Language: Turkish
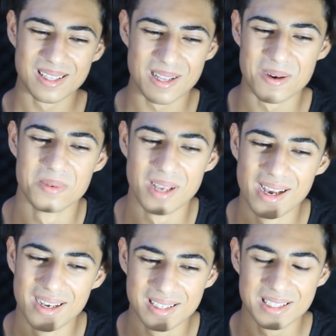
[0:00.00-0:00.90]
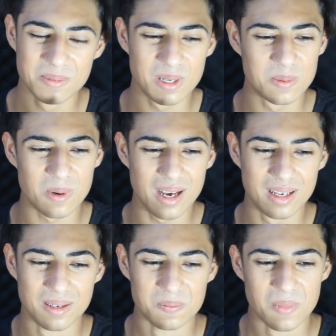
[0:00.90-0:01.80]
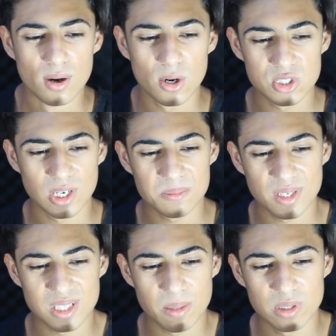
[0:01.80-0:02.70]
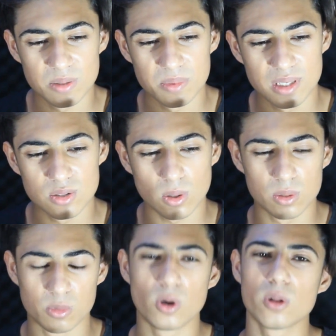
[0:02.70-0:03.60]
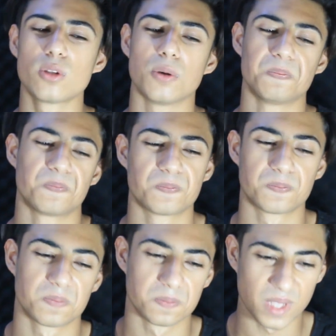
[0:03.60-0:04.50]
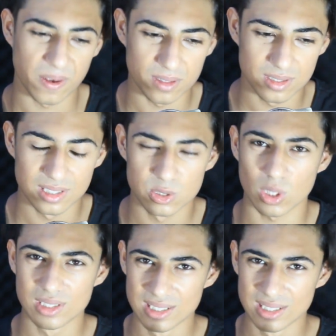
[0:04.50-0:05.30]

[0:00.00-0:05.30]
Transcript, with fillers: Allah'ım ya. Kırmadım hayır. Hoşlanıp da açılamadığım bir kız oldu mu? Oldu. Evet. Şu an